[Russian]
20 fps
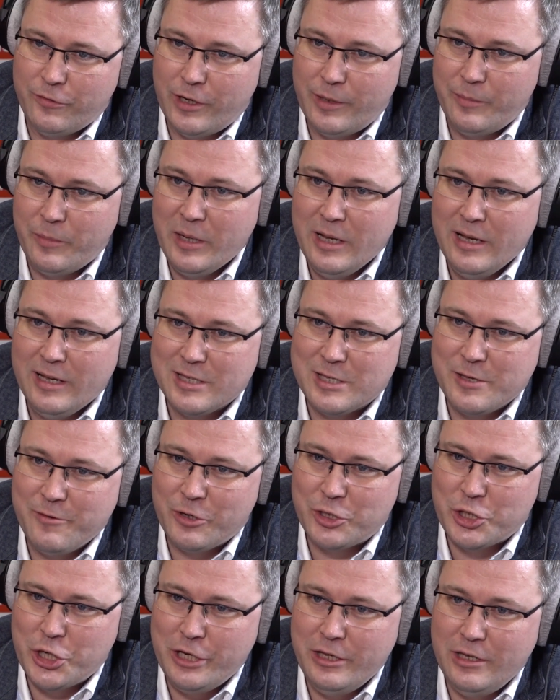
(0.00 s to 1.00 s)
вам
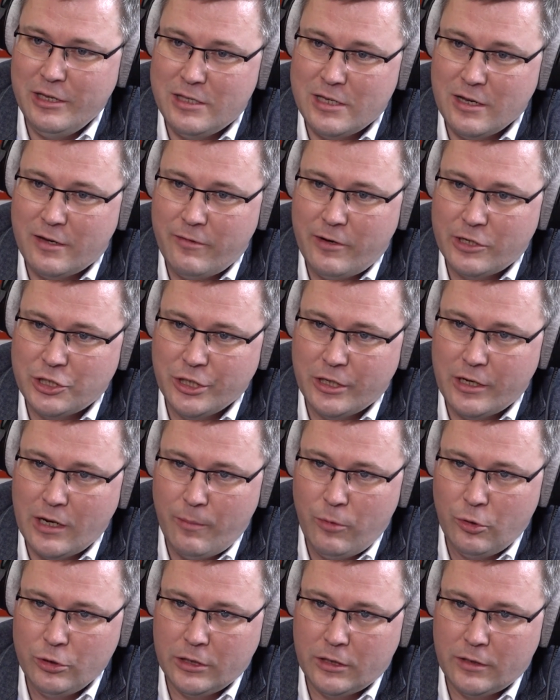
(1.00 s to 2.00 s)
завершения этих важных
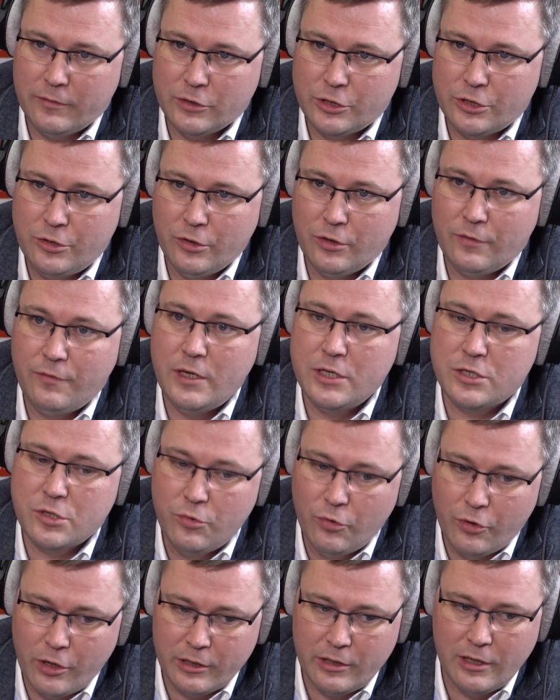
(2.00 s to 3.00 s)
работ. Этого ждет весь
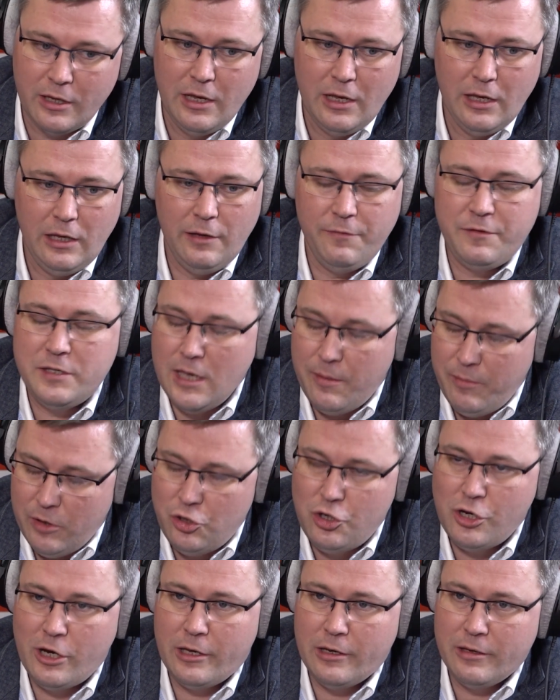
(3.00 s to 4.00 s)
город и все
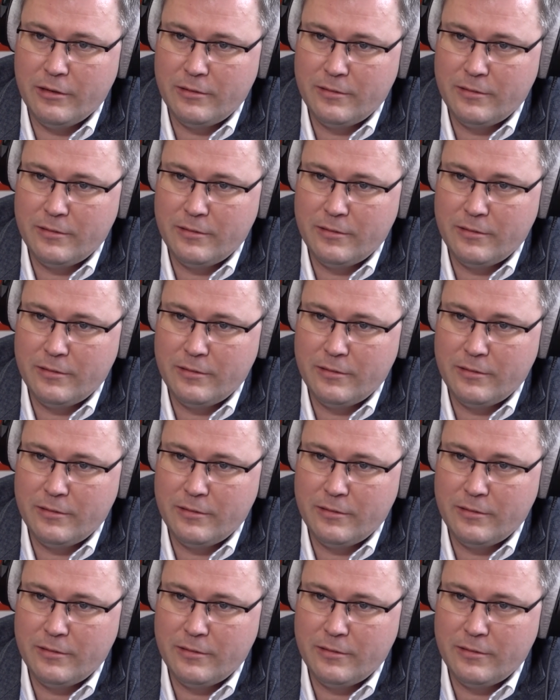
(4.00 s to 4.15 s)
минчане.